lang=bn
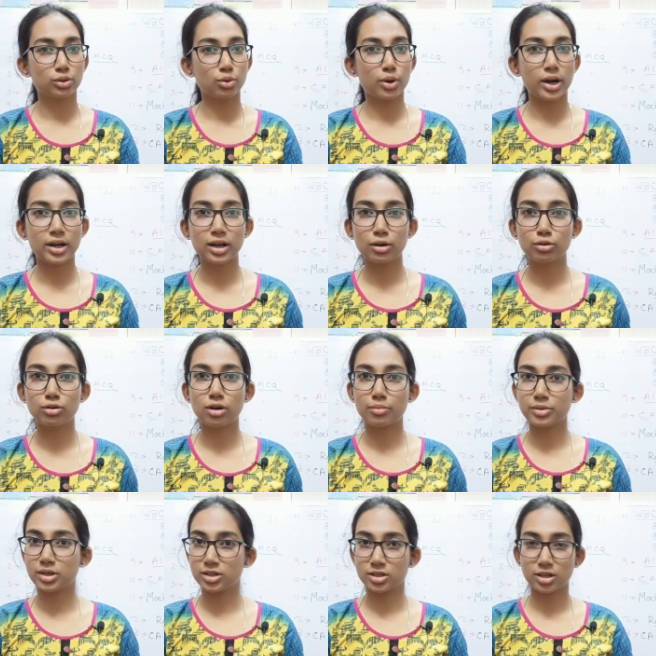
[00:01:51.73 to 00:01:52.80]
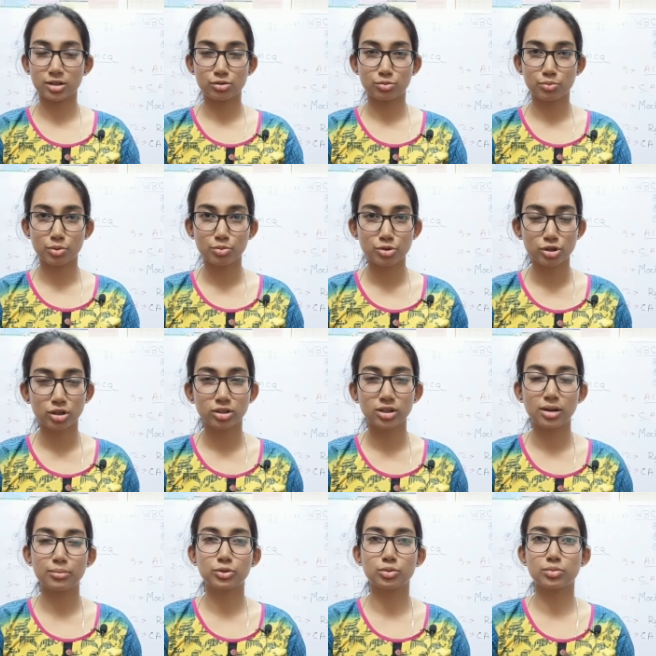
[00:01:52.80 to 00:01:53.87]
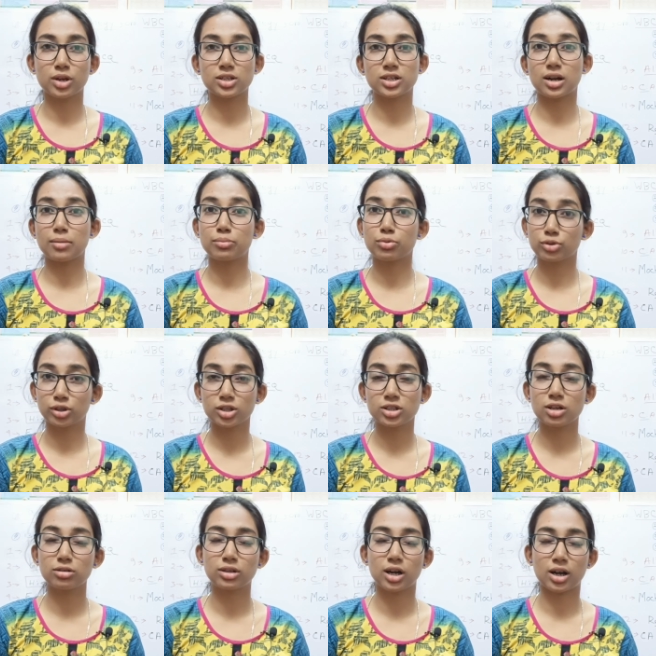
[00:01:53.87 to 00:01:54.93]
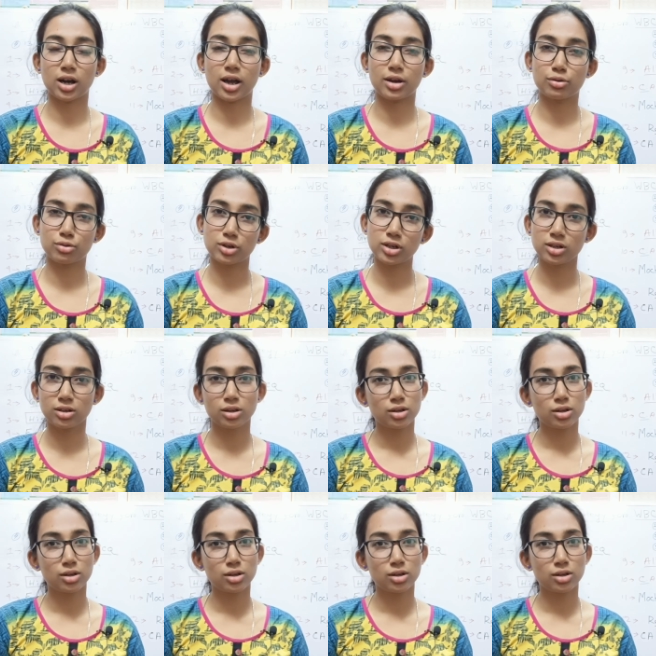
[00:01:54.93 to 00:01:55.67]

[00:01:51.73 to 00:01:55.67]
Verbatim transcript: তো এটা হলো আমি নিজের একটু প্রমোশন দিলাম তোমরা যারা পড়তে চাও তারা এক্ষুনি